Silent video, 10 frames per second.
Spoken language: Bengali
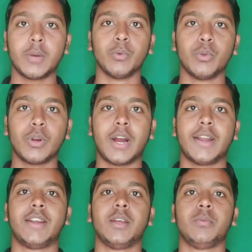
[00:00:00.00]
বন্ধুরা
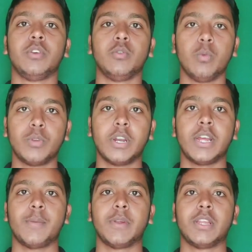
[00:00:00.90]
গানে টিপস ইউটিউব
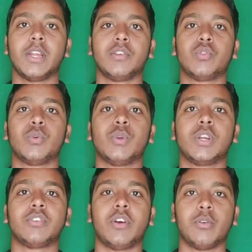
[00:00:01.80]
চ্যানেলে আপনাদের জানিয়ে
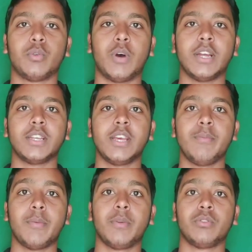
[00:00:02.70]
সকলকে স্বাগত আজকে
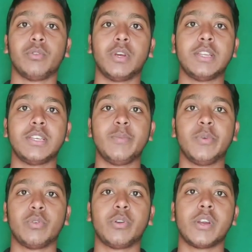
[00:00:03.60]
আমি আপনার সঙ্গে যে
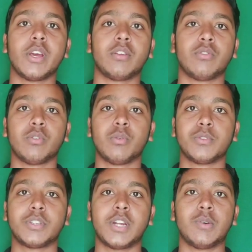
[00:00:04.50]
বিষয়টা নিয়ে আলোচনা করব
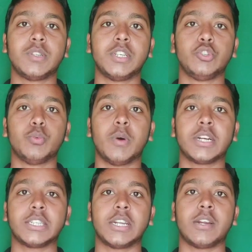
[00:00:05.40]
সেটা হচ্ছে যুবা
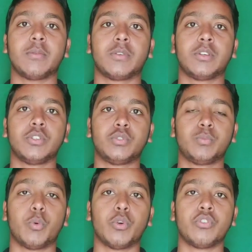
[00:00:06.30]
গাছের
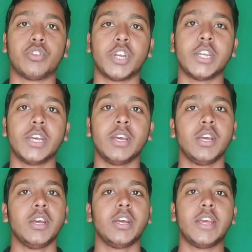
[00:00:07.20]
পরিচর্যা নিয়ে
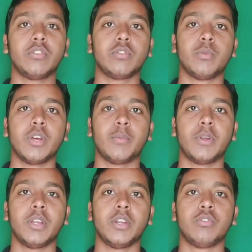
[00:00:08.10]
এই সময়ে
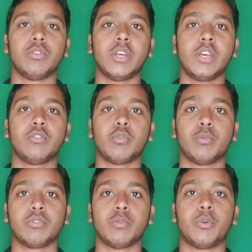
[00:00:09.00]
আপনাদের যদি এই
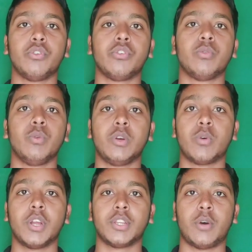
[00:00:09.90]
সমস্ত পরিচর্যাগুলি
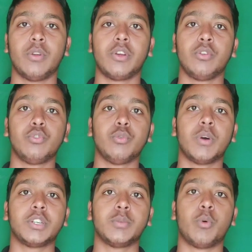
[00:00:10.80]
করেন তাহলে কিন্তু
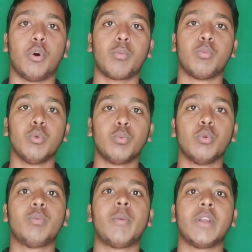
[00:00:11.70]
যুবা গাছে ভরপুর
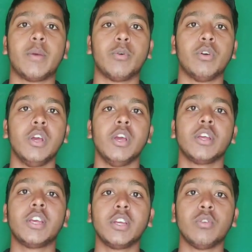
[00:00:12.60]
ফুল পাবেন এবং
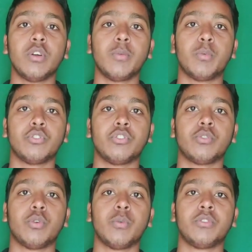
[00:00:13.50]
কী কী ধরনের
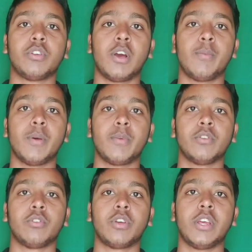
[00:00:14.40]
পরিচর্যা করবেন সেটা আমি
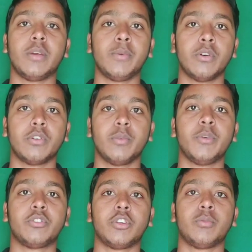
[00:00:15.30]
আপনাদেরকে এই ভিডিওটাতে
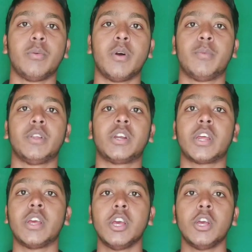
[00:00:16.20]
বিস্তারিতভাবে
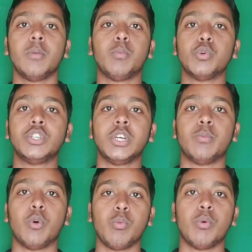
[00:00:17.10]
আপনাদেরকে বুঝিয়ে
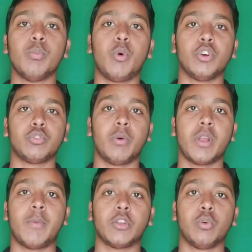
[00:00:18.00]
বলবো ভয়েস
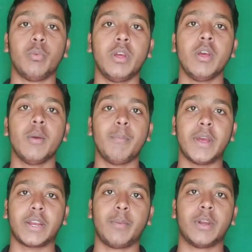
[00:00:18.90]
ওভারের মাধ্যমে
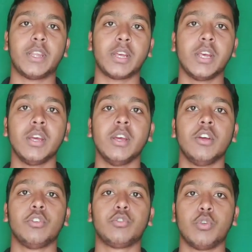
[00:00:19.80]
ব্যাক ক্যামেরা থেকে
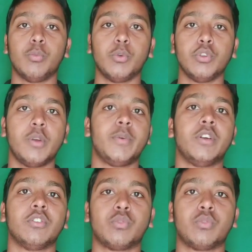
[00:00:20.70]
তো চলুন বন্ধুরা ভিডিওটা